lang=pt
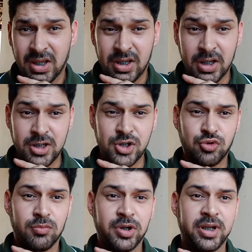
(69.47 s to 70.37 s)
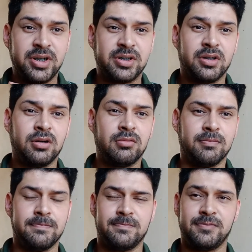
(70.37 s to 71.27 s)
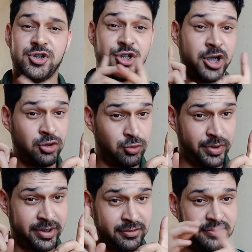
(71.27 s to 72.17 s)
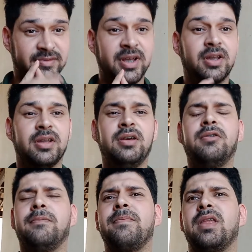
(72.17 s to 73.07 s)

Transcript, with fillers: e a gente, como cristão genuíno, verdadeiro,